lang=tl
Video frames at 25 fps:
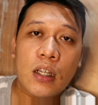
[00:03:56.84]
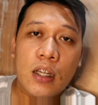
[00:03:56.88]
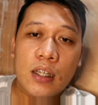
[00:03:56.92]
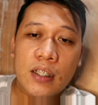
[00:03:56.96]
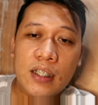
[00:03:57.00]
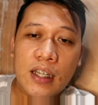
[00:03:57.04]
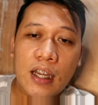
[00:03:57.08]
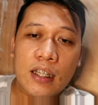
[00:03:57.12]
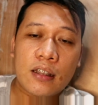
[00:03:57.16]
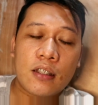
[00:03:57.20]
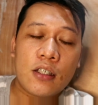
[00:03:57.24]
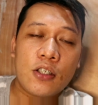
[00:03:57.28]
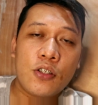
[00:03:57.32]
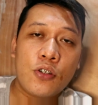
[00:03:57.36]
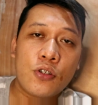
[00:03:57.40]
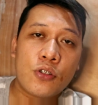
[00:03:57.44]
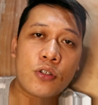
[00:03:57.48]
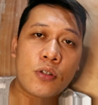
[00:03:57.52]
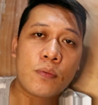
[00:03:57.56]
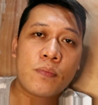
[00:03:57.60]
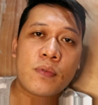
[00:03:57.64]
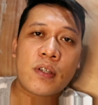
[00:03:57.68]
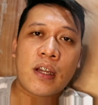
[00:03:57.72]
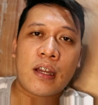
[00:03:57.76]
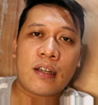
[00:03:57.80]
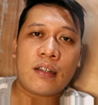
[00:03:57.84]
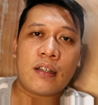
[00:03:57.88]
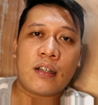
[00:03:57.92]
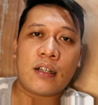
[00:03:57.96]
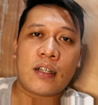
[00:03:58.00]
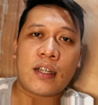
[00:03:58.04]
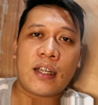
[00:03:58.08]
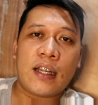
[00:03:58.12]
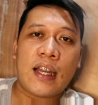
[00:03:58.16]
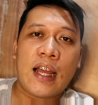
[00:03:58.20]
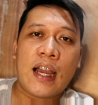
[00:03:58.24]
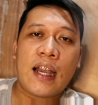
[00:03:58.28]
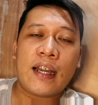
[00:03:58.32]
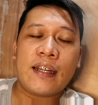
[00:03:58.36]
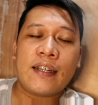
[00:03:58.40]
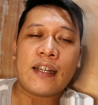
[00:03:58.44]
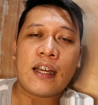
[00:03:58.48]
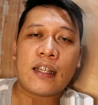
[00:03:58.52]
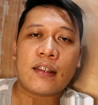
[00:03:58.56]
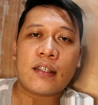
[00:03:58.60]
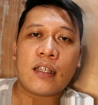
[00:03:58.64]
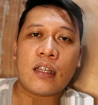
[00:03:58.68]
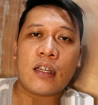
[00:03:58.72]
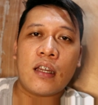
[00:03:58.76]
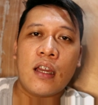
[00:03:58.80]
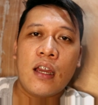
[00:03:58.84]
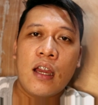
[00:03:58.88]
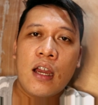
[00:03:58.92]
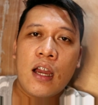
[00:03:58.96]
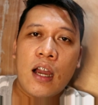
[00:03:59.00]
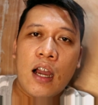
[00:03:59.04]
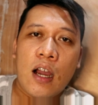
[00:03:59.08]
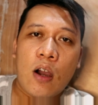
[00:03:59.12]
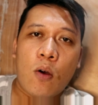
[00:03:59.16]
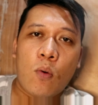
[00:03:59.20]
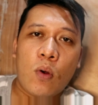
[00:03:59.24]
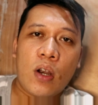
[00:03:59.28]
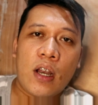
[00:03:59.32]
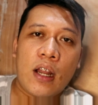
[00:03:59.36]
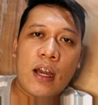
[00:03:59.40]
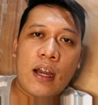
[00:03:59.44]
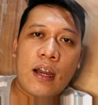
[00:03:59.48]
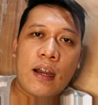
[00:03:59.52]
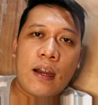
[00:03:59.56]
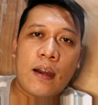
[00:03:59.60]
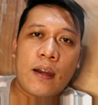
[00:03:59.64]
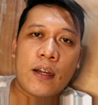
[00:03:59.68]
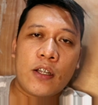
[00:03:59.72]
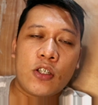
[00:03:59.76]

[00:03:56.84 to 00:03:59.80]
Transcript: yung ating YouTube channel, kailangan nating uh, walang